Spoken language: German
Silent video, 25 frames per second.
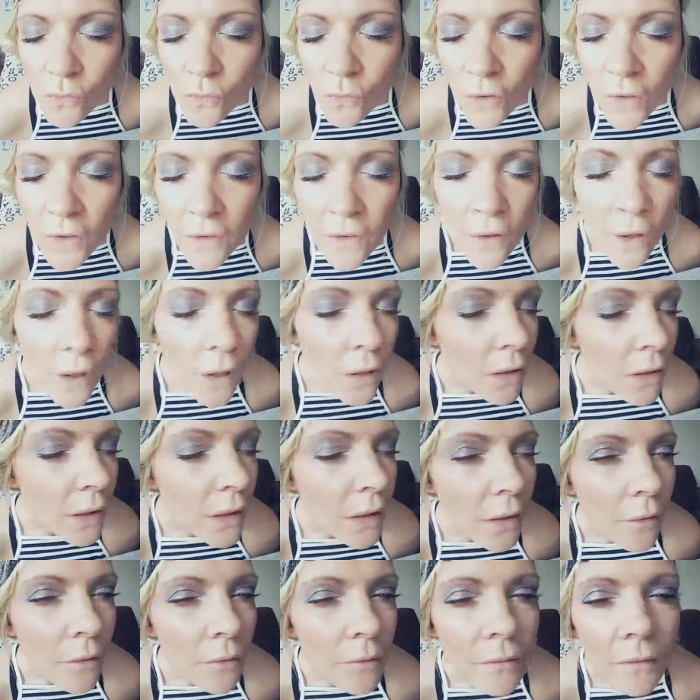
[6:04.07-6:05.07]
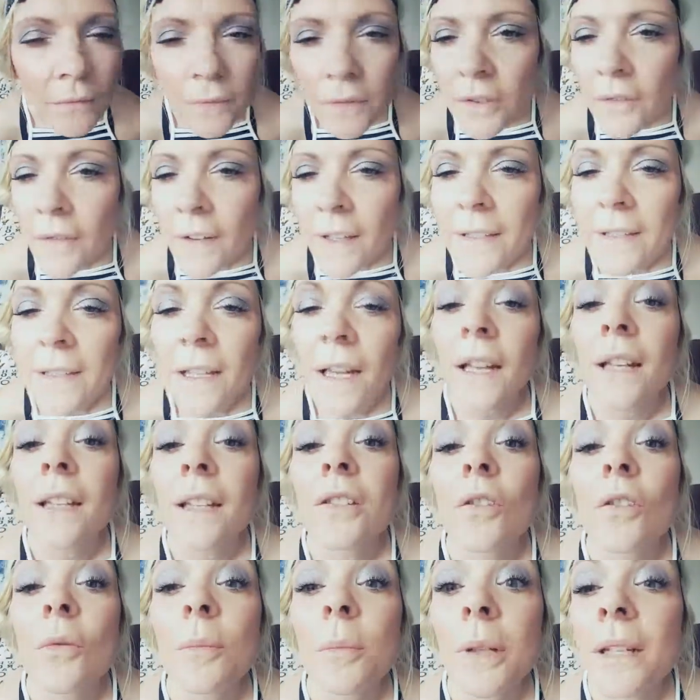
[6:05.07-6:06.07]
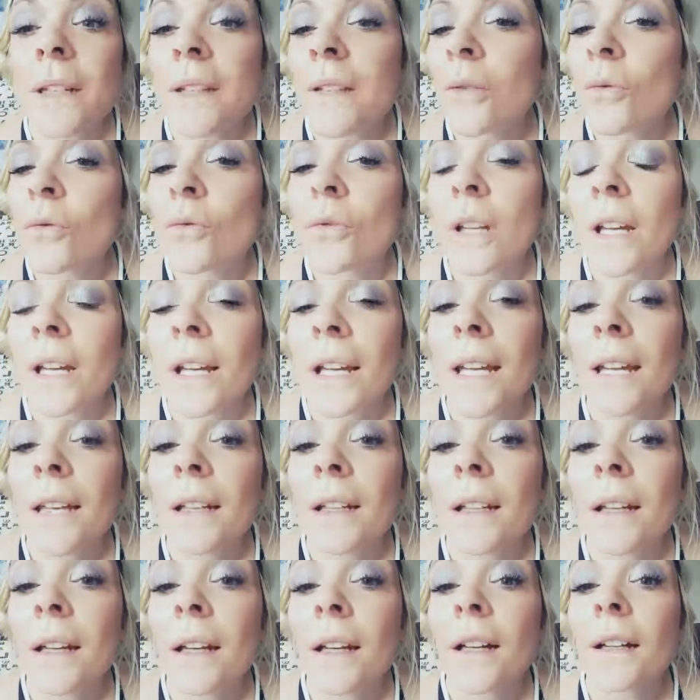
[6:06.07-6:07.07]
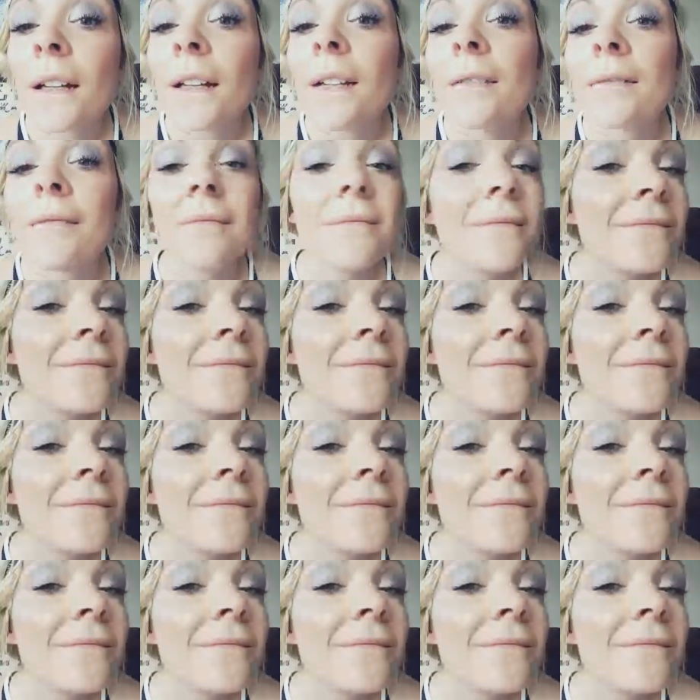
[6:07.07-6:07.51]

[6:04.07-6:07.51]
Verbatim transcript: Was sagt ihr? Ich weiß gar nicht, ob man das so gut erkennen kann.